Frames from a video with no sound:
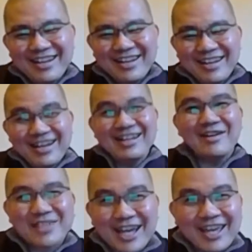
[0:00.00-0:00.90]
老
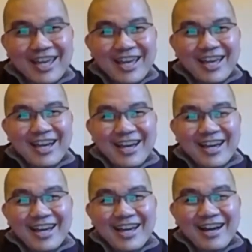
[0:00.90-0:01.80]
蔡
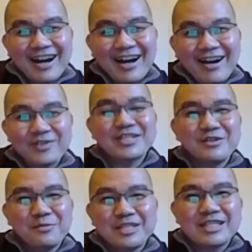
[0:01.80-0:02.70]
或者我
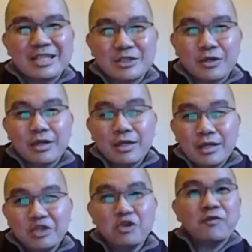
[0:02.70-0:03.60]
们的郑总。
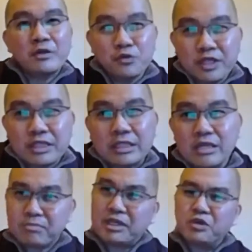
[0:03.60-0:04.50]
你有犯忤逆十呃，
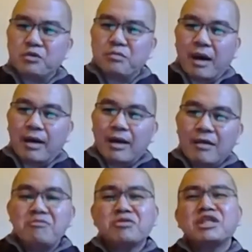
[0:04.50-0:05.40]
没有嘛，
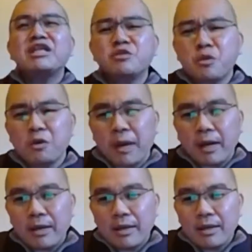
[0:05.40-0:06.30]
没有听过嘛。
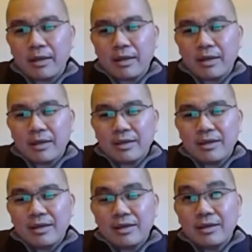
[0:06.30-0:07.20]

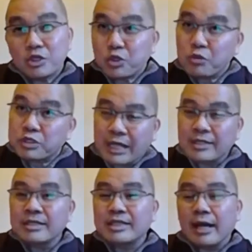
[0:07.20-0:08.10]
所以我常
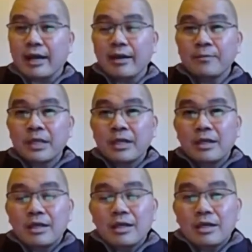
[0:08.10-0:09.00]
常讲啊，
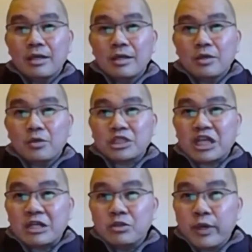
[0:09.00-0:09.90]
我
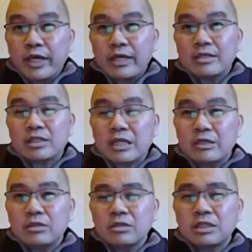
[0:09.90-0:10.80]
称为
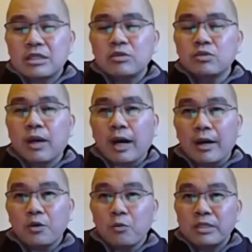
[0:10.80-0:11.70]
称称呼啊，
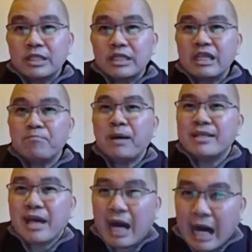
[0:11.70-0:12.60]
我们是一般的
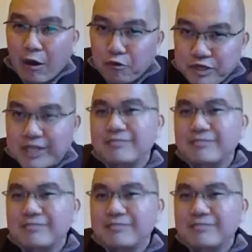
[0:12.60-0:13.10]
好人，